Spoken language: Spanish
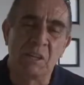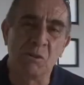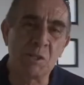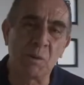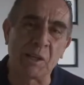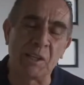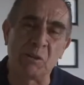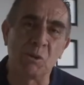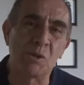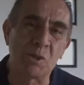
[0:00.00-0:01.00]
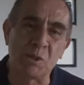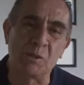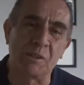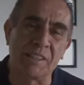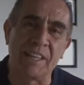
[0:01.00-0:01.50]
No es porque todos
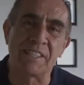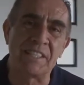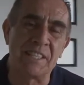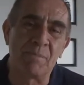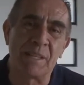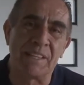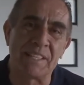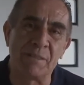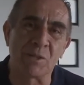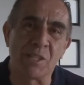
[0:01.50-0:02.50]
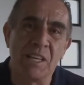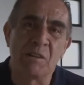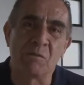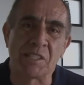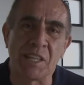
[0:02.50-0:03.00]
casi siempre decimos
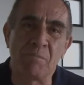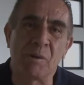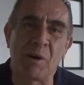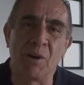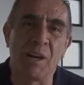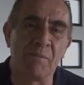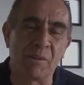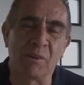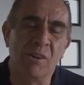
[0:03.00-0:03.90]
nuestra época fue la mejor,